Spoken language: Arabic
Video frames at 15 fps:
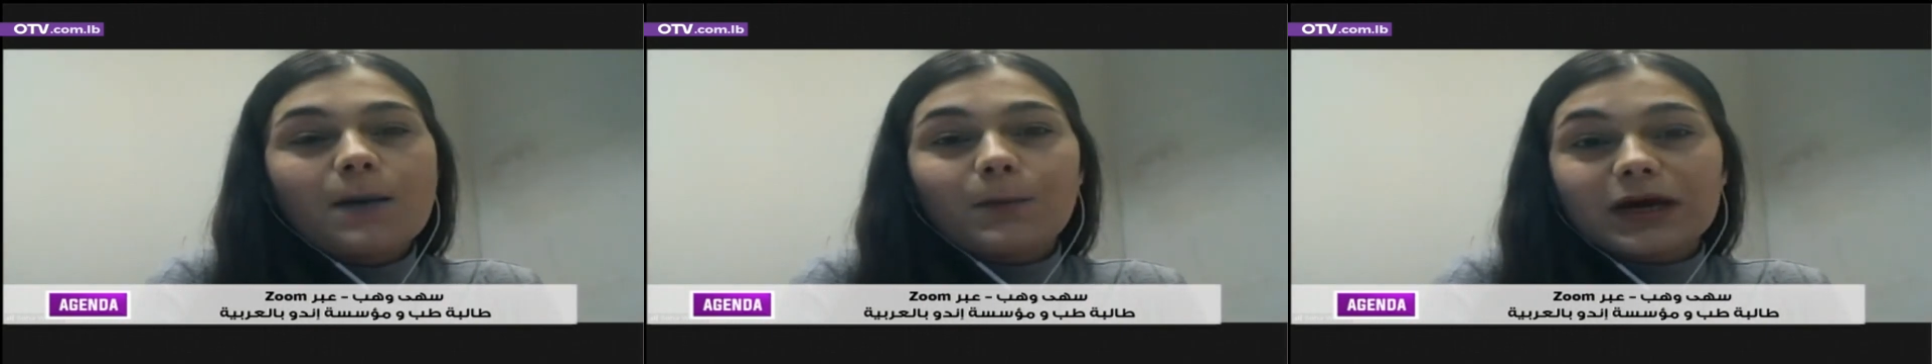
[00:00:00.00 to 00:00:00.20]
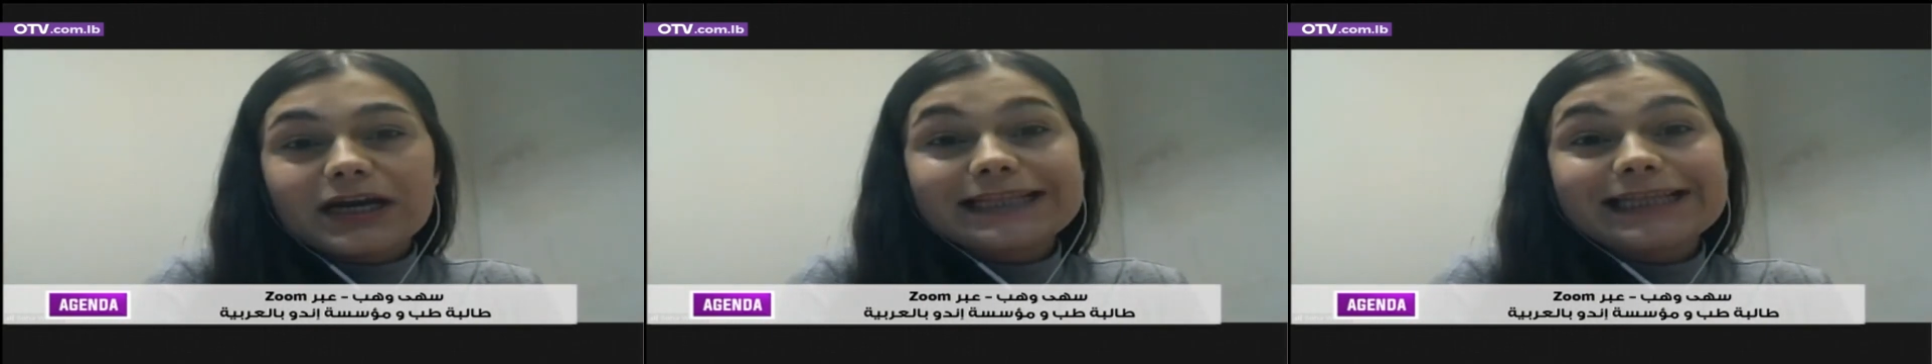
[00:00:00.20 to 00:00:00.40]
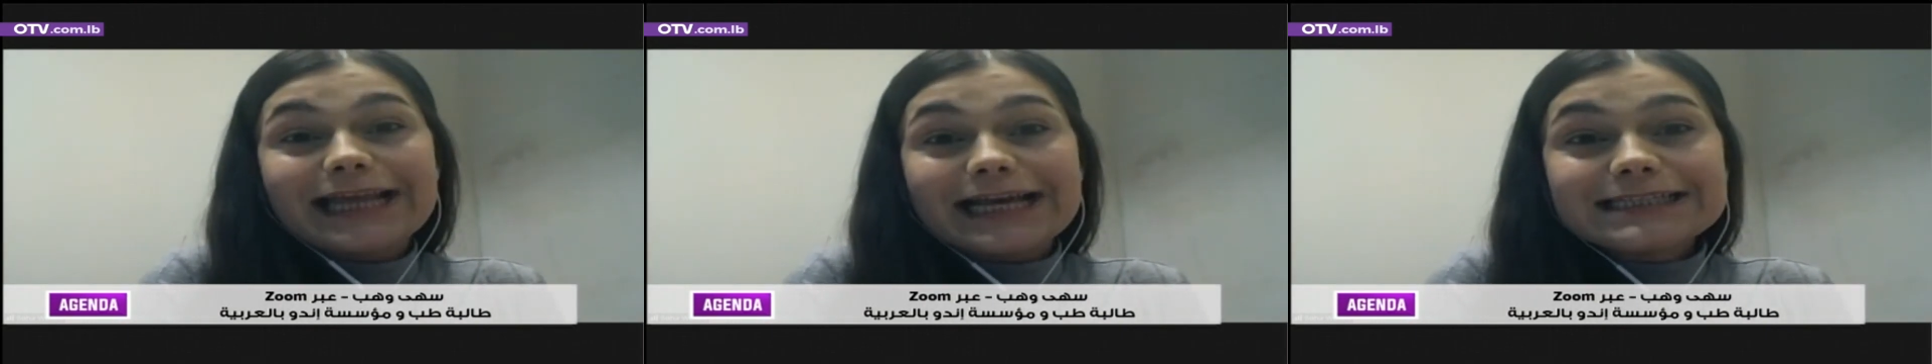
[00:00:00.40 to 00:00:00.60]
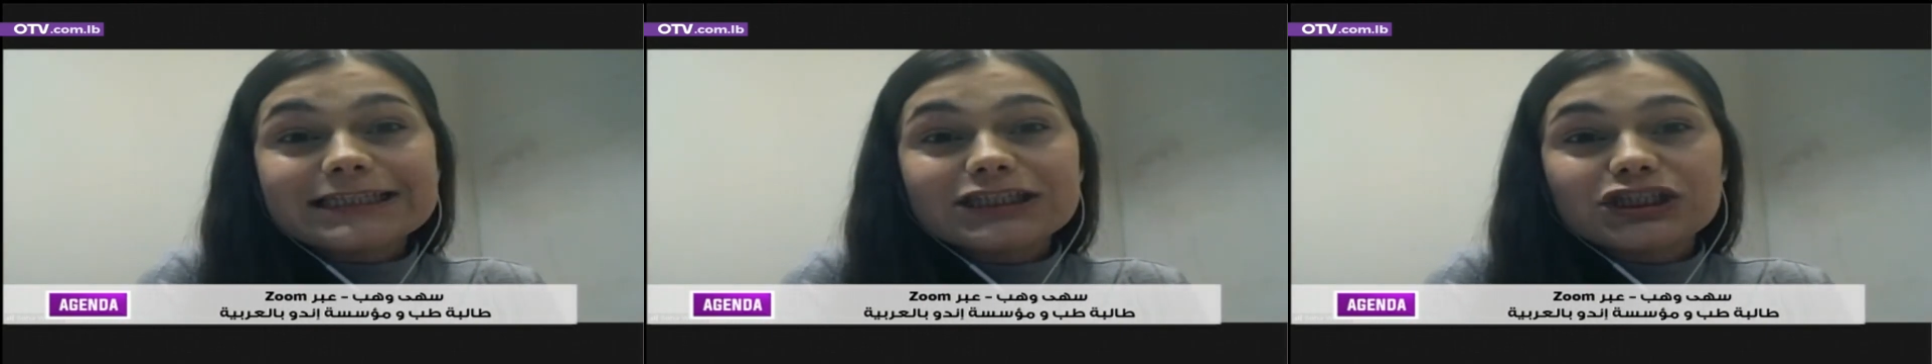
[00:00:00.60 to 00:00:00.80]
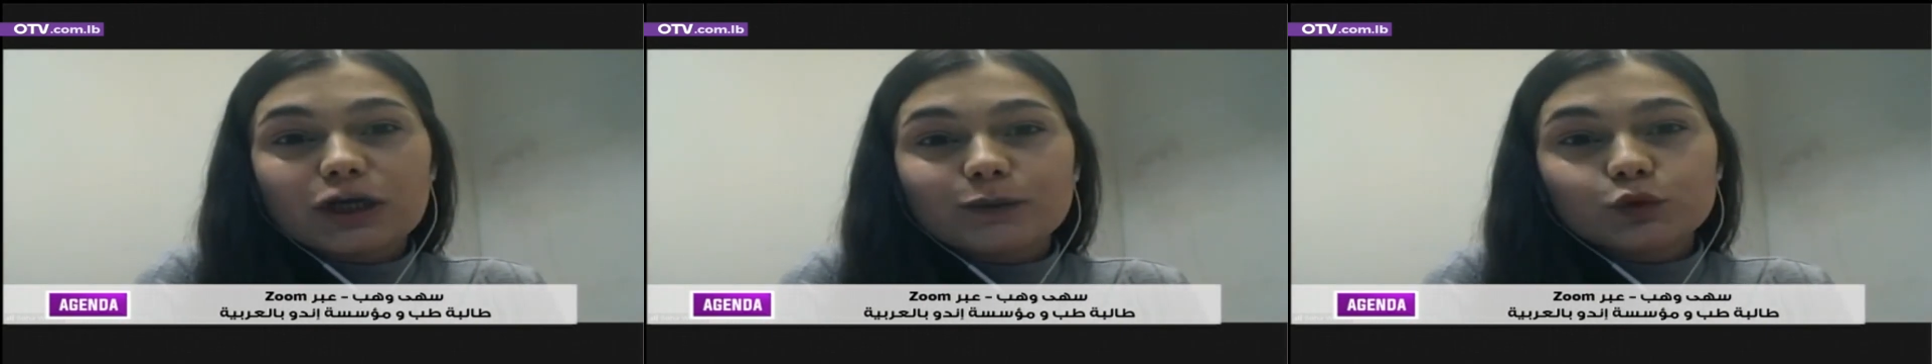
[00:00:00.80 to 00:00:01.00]
مرض
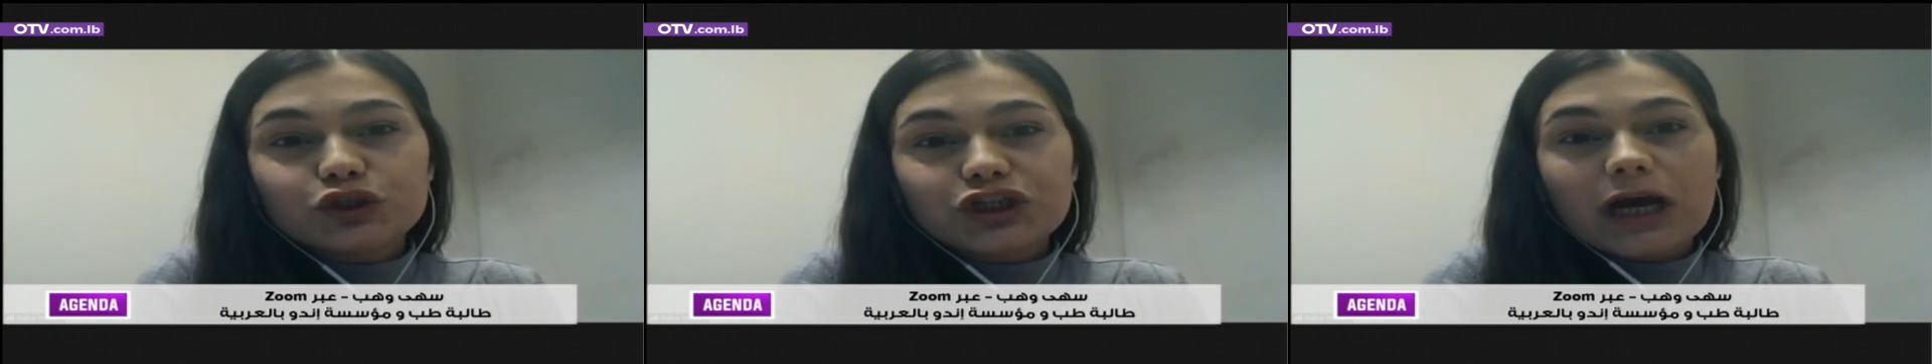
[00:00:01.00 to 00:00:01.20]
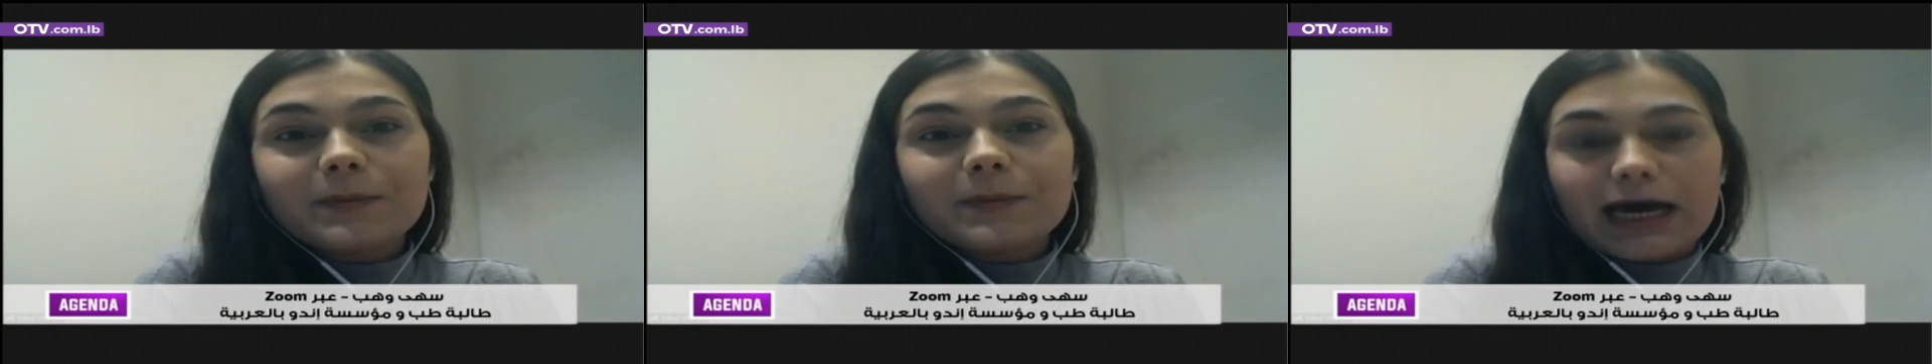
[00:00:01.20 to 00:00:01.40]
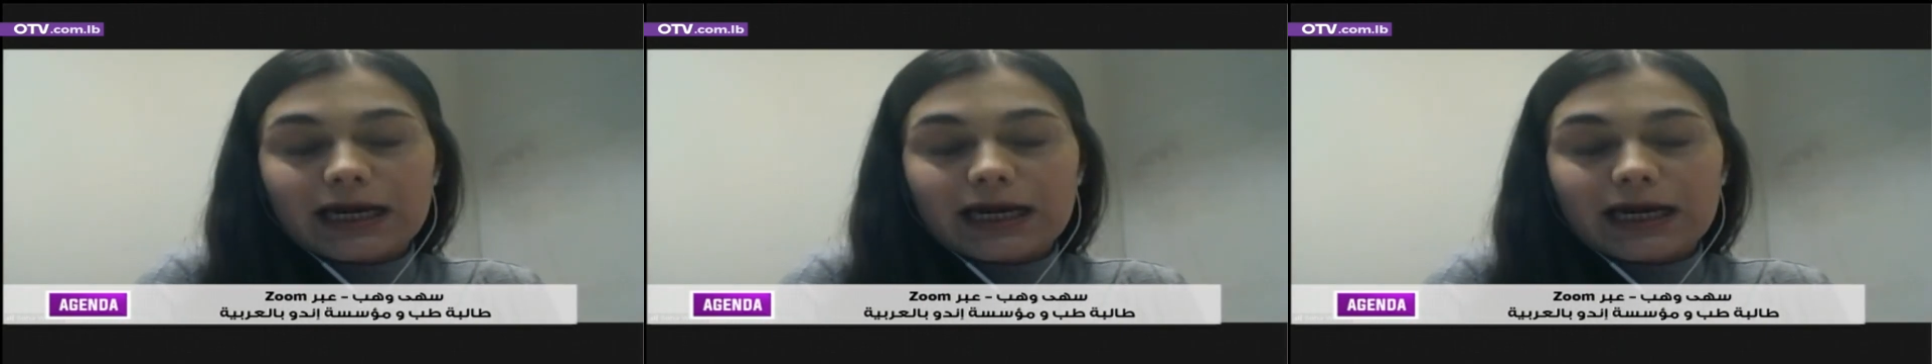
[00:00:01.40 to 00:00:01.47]
الانسجه المشابهه